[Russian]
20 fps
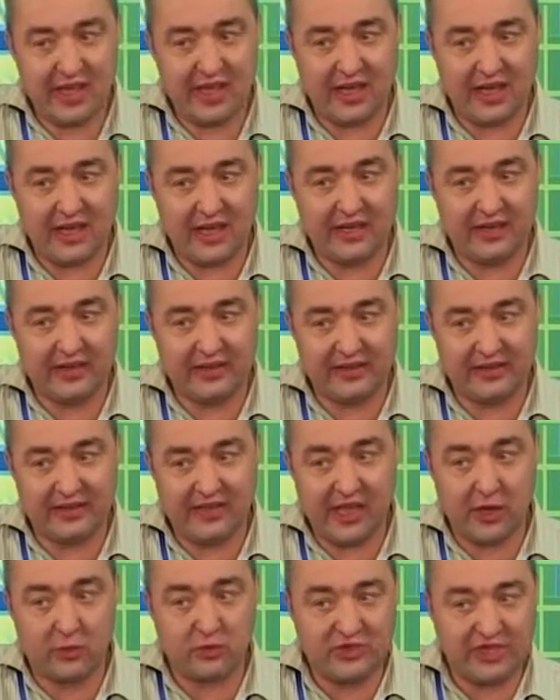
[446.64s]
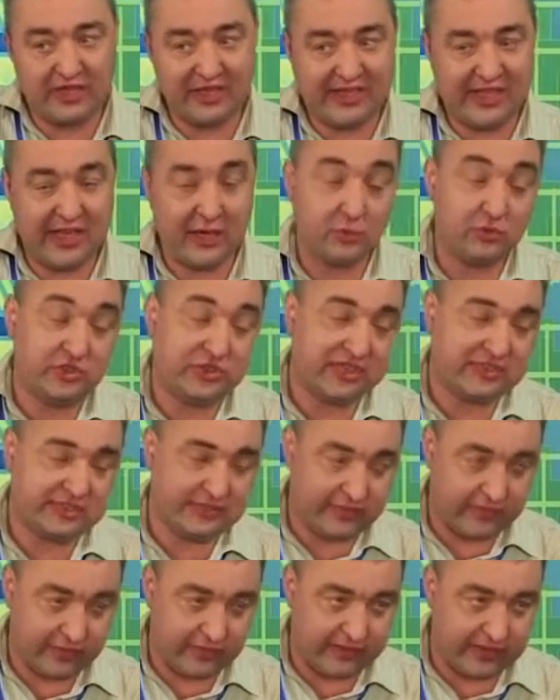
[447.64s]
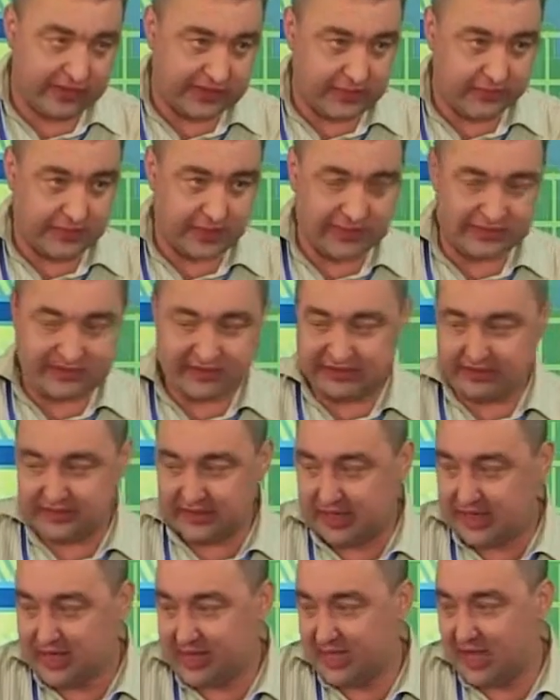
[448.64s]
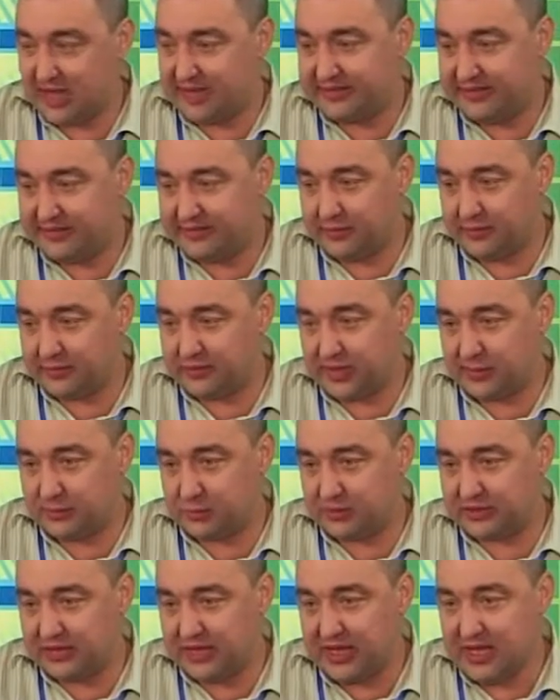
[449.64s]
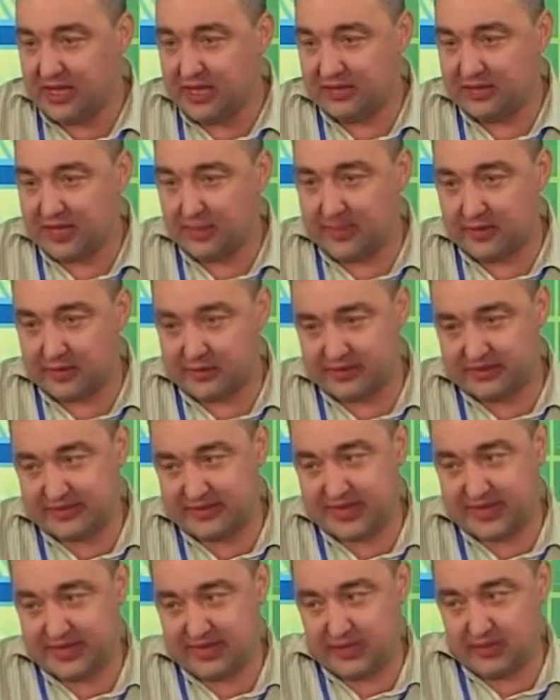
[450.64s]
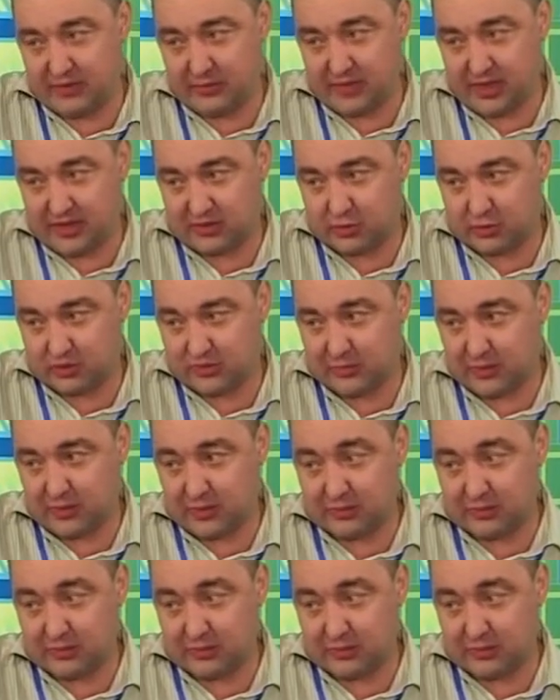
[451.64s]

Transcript: а я, уча я участвовал в этом процессе активно, потому что на первой стадии у меня тоже было